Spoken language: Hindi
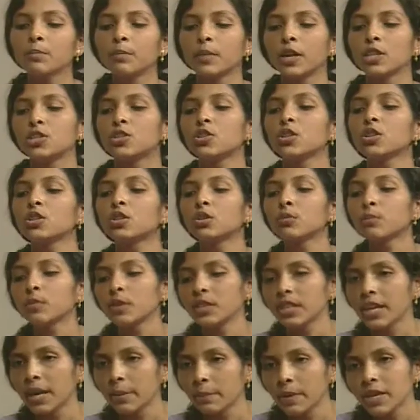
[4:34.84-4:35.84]
बच्चों तुम
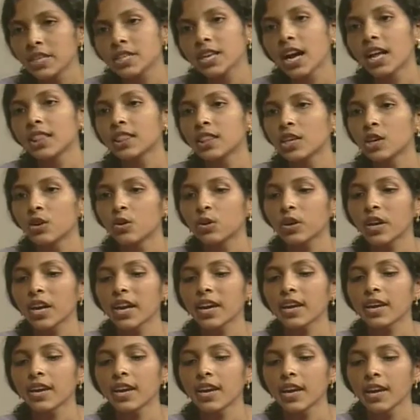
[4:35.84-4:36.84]
ये भी जानते होगे
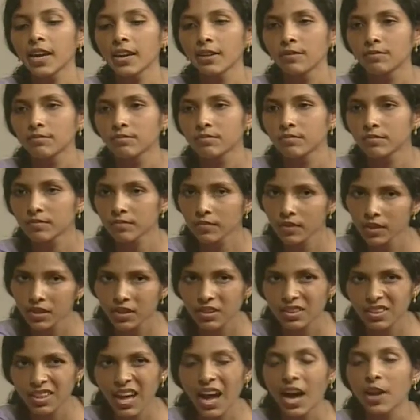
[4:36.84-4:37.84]
कि
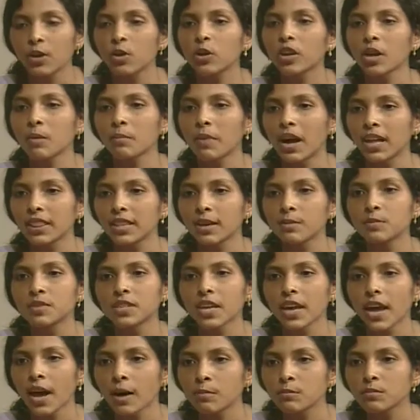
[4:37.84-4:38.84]
तारों के माध्यम
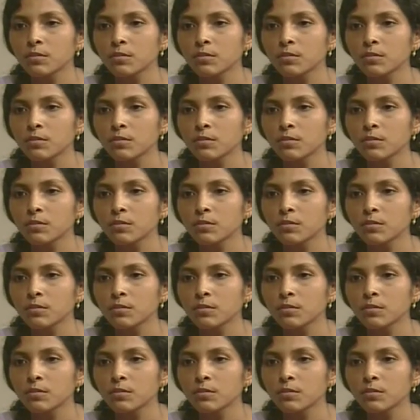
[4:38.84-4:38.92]
से हम